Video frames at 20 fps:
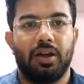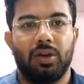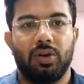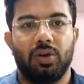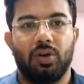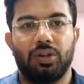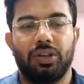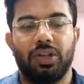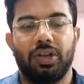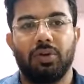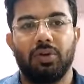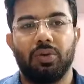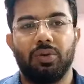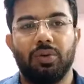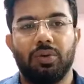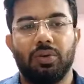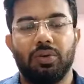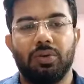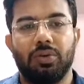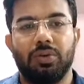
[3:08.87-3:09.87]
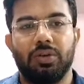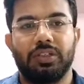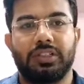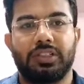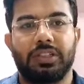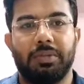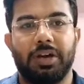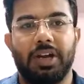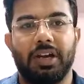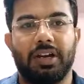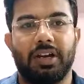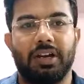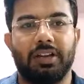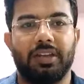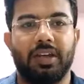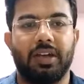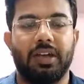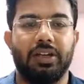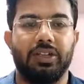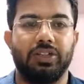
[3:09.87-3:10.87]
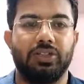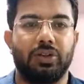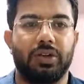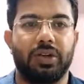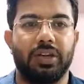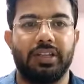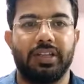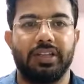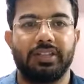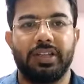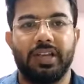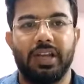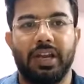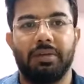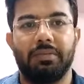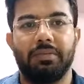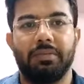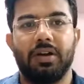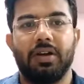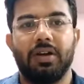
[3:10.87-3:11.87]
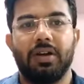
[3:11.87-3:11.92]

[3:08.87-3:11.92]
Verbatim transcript: गोदे को इस्तेमाल करते हैं जो कि 10 ग्राम